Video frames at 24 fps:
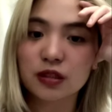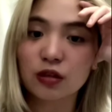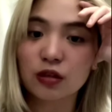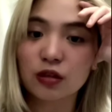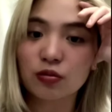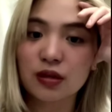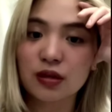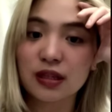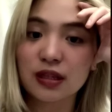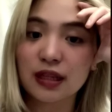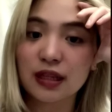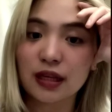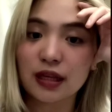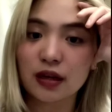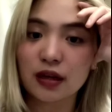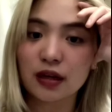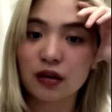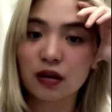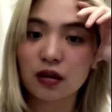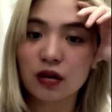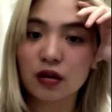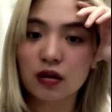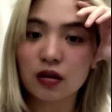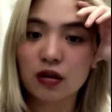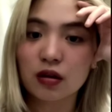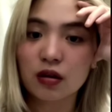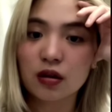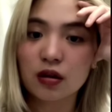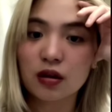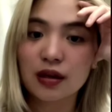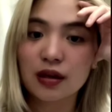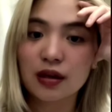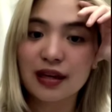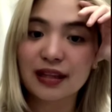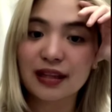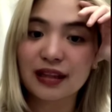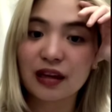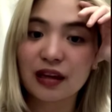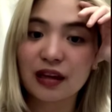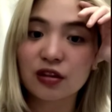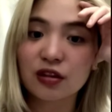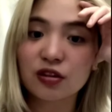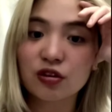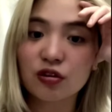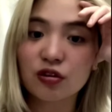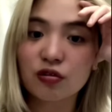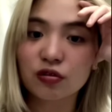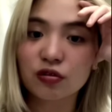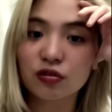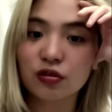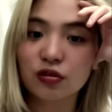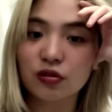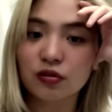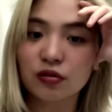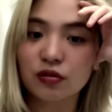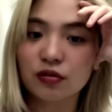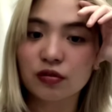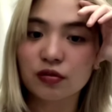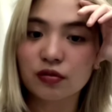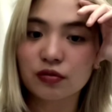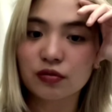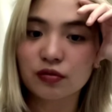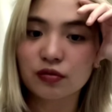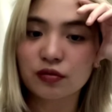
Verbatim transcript: sa Twitter. Itag nyo ako doon.